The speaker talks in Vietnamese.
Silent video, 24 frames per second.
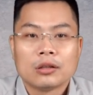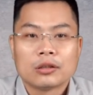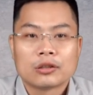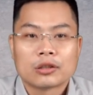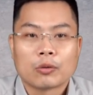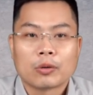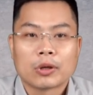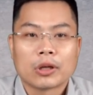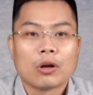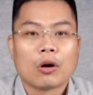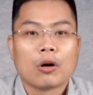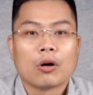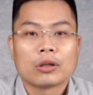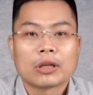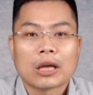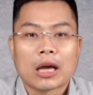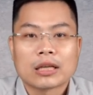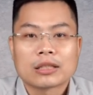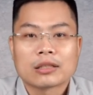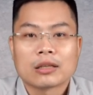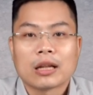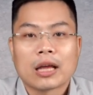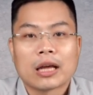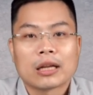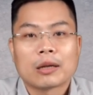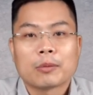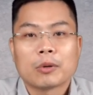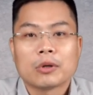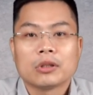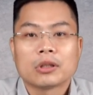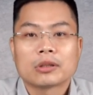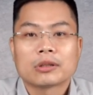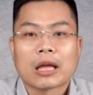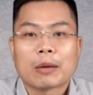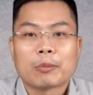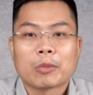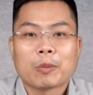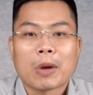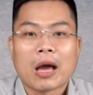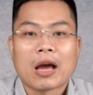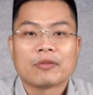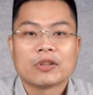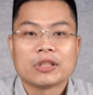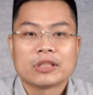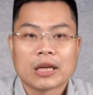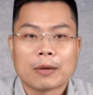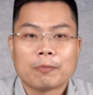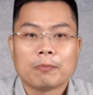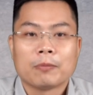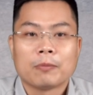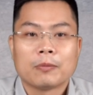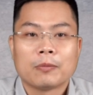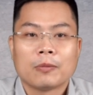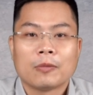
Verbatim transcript: Trong khi đó thì Iceland đáp ứng được 83%